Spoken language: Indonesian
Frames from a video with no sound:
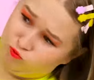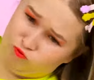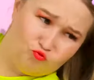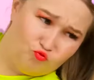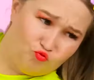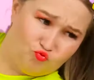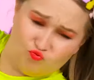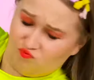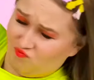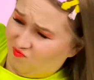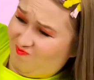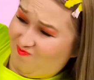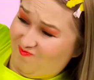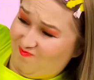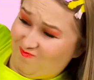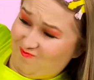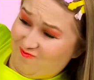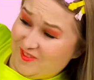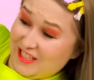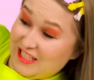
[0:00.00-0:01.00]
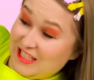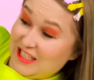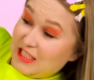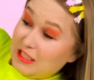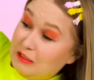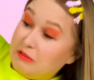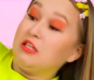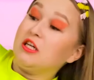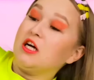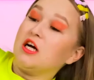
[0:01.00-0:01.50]
Pertama,
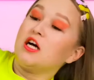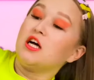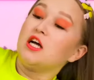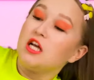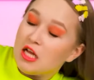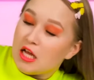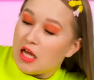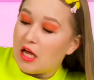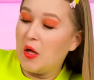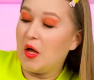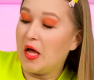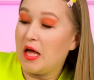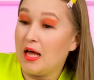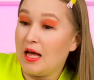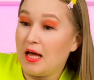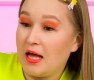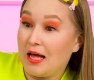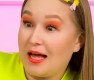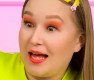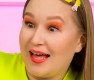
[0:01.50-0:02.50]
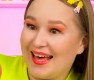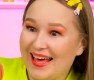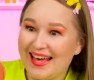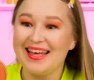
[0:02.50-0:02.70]
aku butuh wadah besar untuk